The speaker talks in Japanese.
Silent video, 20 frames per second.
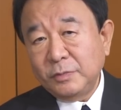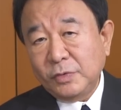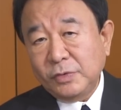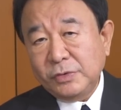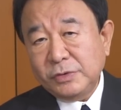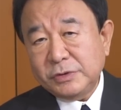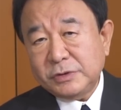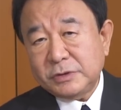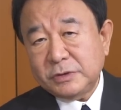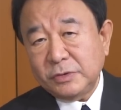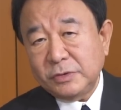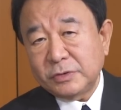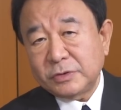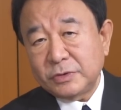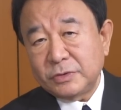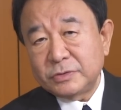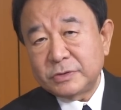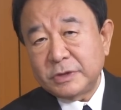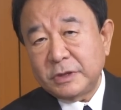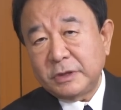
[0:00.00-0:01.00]
もう一度
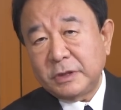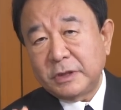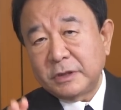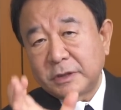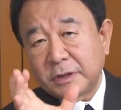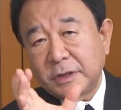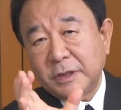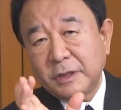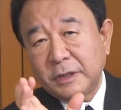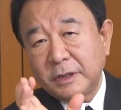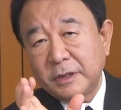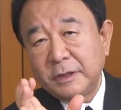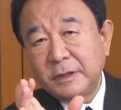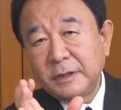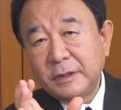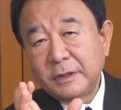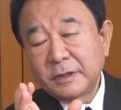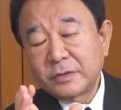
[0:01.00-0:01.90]
共青団から